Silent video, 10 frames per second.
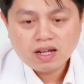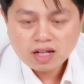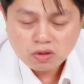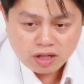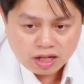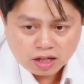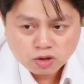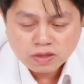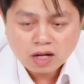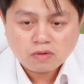Thế tuy nhiên là
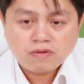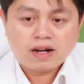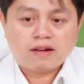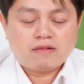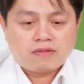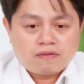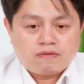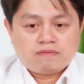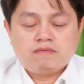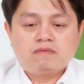chúng ta cũng phải phải
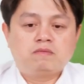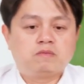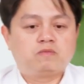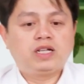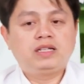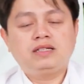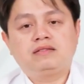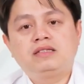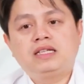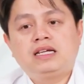um, phân tích
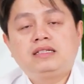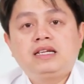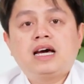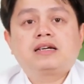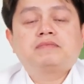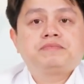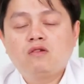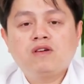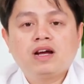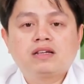là như thế này,
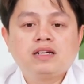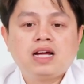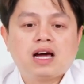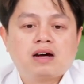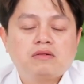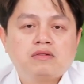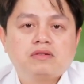không phải là tất cả